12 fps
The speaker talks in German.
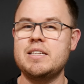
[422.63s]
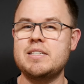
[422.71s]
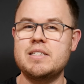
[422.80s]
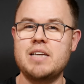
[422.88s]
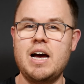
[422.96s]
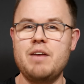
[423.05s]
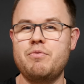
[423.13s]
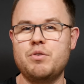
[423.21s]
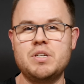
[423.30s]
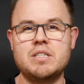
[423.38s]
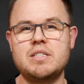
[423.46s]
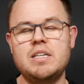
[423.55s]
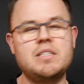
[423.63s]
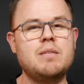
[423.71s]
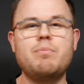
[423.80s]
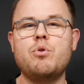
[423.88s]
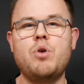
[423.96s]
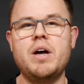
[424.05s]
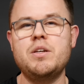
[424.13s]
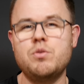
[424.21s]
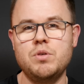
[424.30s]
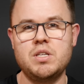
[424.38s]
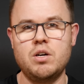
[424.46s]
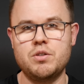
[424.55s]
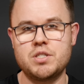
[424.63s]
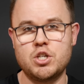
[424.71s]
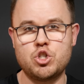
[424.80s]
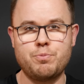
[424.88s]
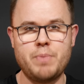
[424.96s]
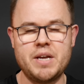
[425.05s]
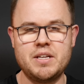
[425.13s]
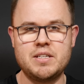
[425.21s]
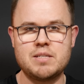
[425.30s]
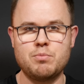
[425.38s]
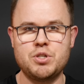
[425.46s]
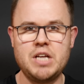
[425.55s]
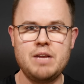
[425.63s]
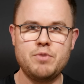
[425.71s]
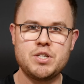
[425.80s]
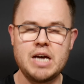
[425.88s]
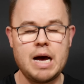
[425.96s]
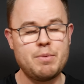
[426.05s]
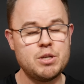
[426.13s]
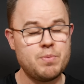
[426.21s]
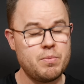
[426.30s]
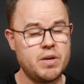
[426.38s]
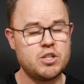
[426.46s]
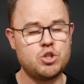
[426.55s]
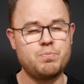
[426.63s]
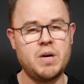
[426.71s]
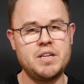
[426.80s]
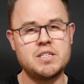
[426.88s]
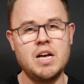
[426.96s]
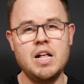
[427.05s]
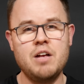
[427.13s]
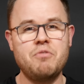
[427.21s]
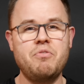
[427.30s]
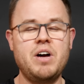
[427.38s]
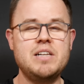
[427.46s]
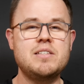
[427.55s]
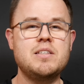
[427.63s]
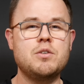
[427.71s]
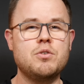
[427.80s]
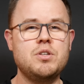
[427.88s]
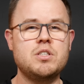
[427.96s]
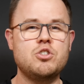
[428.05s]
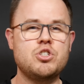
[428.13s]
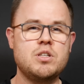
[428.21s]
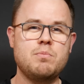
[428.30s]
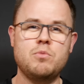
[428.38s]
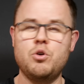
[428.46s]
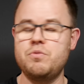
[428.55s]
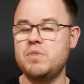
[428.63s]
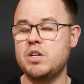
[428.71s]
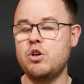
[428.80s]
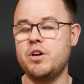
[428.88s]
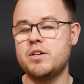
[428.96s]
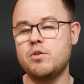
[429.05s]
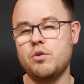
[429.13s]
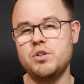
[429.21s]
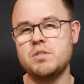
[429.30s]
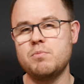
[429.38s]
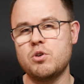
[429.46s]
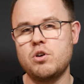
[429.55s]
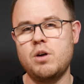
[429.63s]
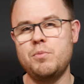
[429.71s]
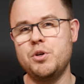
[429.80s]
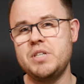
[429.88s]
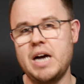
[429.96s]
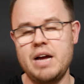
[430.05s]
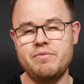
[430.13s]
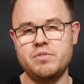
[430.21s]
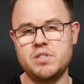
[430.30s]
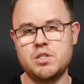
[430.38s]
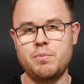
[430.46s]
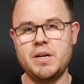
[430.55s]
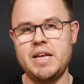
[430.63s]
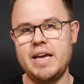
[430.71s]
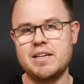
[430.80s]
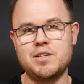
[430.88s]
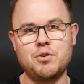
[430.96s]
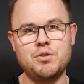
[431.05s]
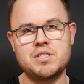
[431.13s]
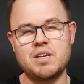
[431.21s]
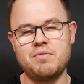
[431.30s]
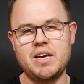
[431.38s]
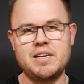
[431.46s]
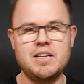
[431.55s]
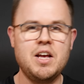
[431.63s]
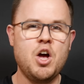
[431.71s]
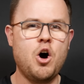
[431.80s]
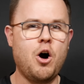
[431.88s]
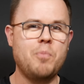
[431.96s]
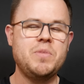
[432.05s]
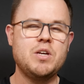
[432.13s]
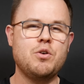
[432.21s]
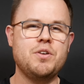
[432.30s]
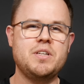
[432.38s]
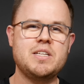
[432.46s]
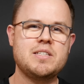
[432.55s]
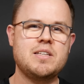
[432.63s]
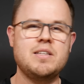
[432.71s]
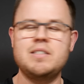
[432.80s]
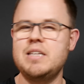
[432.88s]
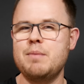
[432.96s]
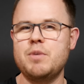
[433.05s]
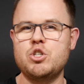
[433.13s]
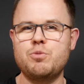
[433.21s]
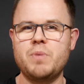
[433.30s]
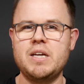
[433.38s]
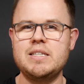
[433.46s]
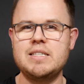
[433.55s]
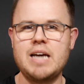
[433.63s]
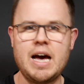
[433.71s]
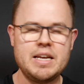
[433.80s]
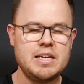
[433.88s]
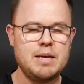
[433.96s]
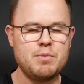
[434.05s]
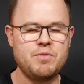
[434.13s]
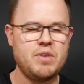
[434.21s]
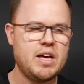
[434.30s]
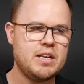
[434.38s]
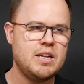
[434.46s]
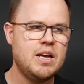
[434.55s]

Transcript: das iPhone 16 Pro ein durchaus spannendes Modell wird. Aber ich bin mal gespannt, falls die Gerüchte stimmen und wir neue Größen bekommen und die iPhones nochmal eine Ecke größer werden, ob die Kunden das dann dementsprechend annehmen werden.